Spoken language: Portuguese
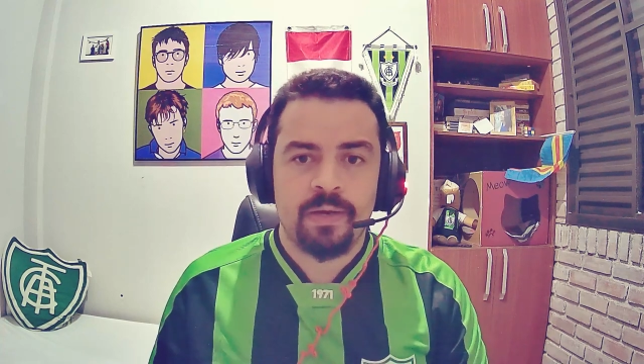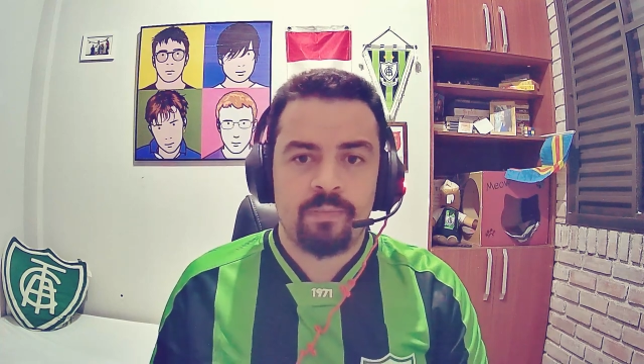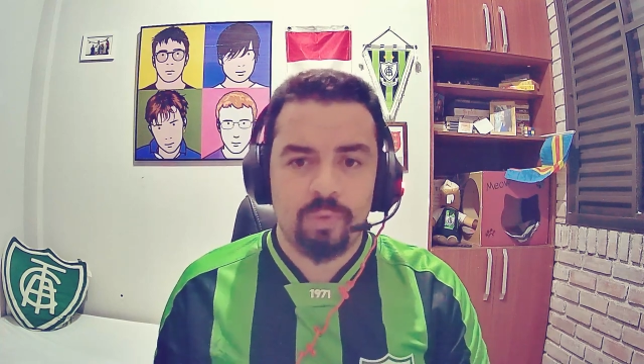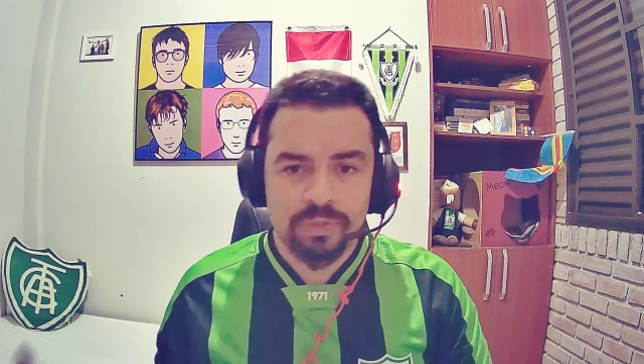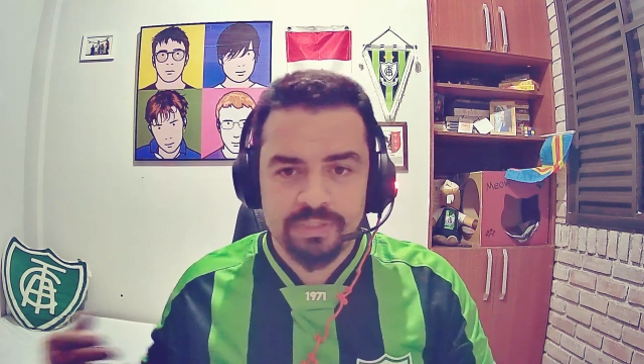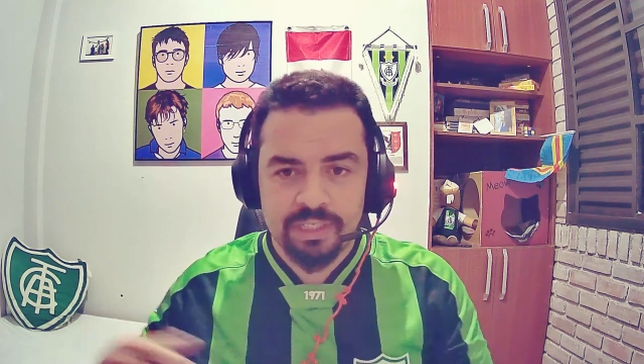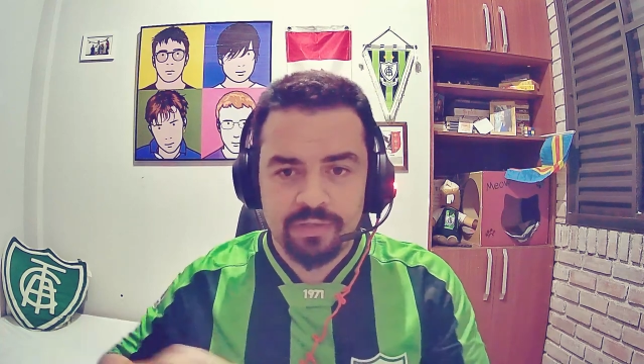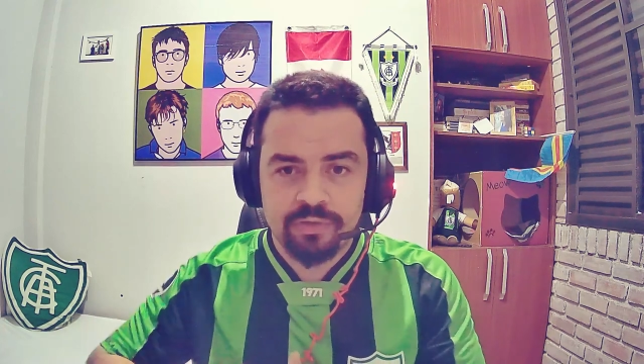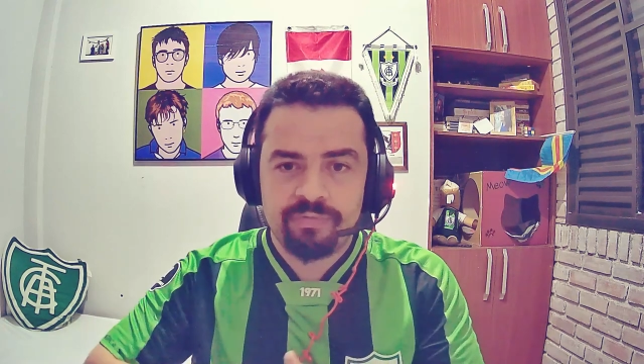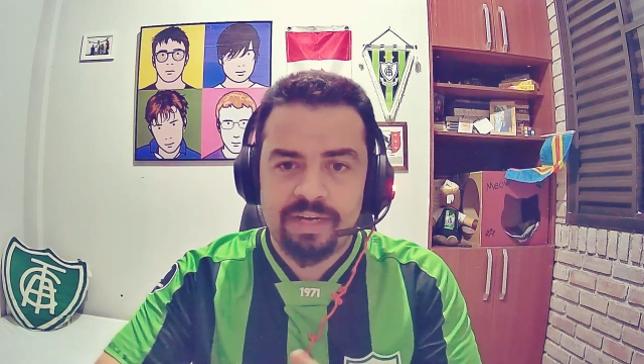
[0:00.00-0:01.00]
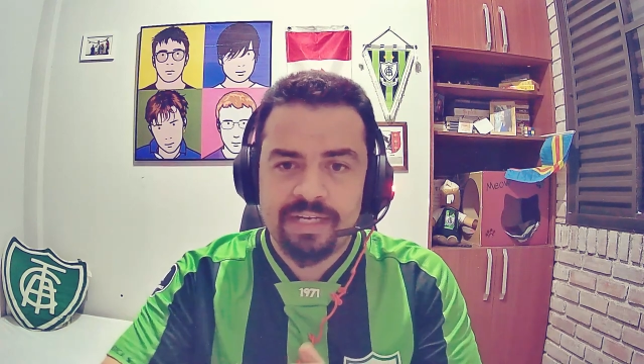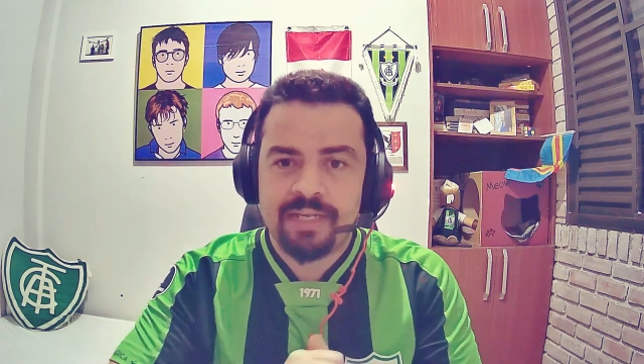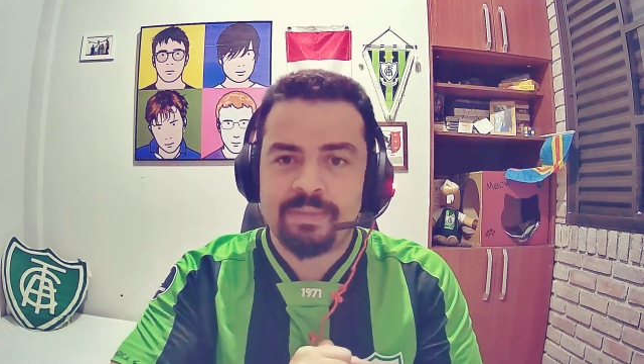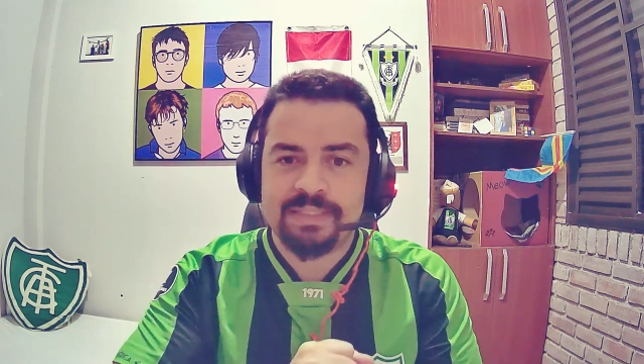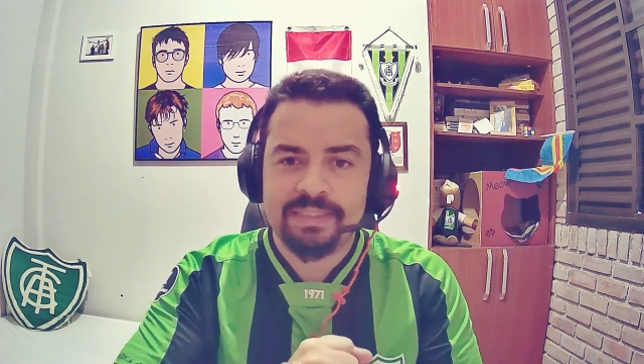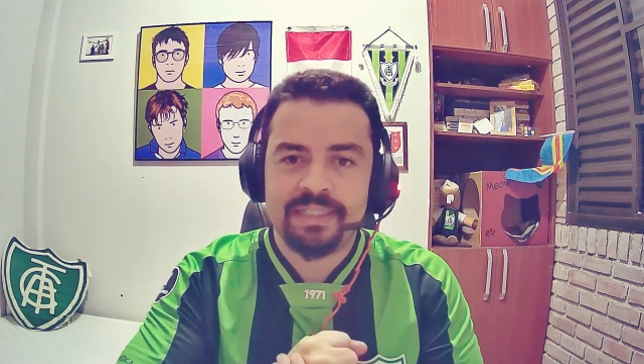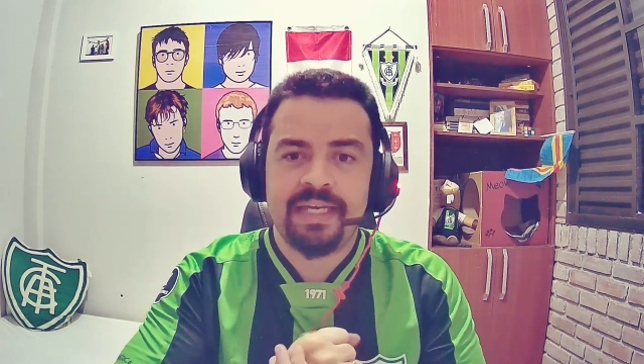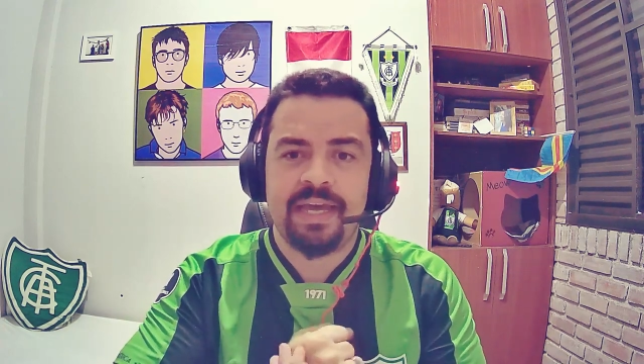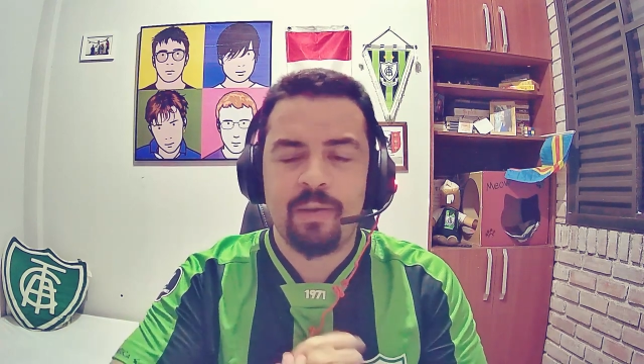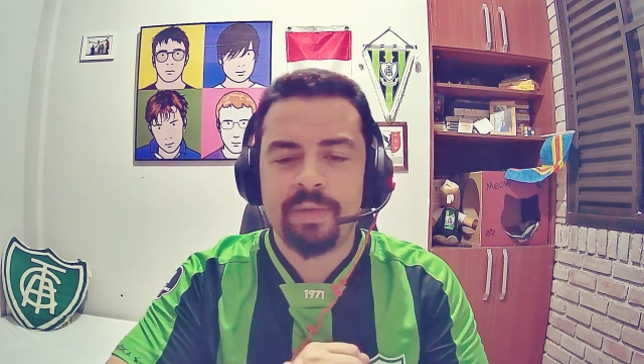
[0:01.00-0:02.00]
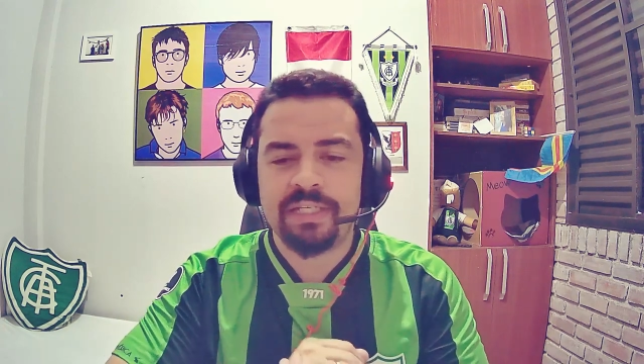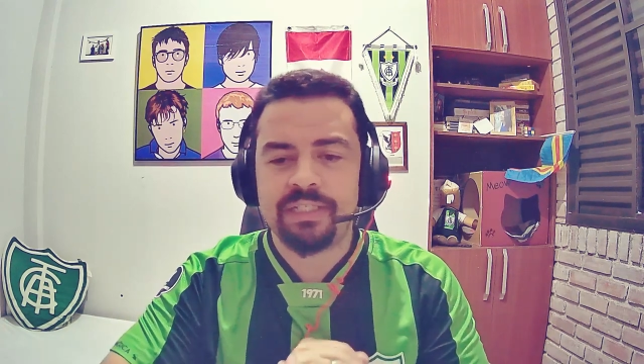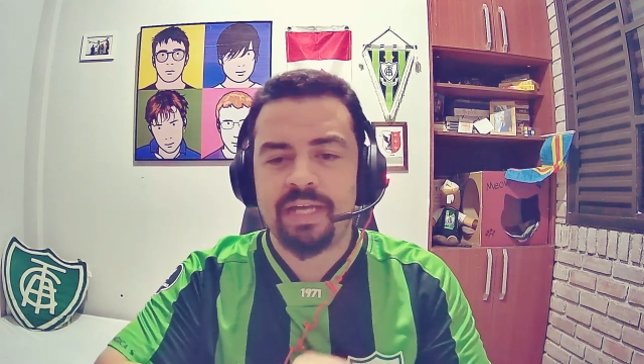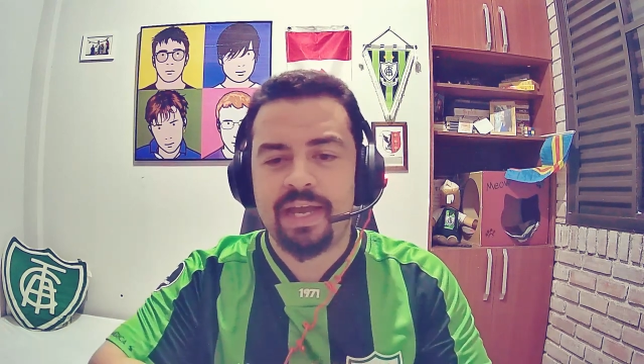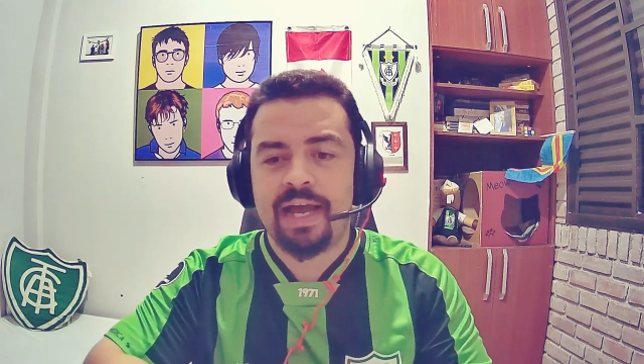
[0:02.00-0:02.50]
mostrando que o Wagner Mancini realmente é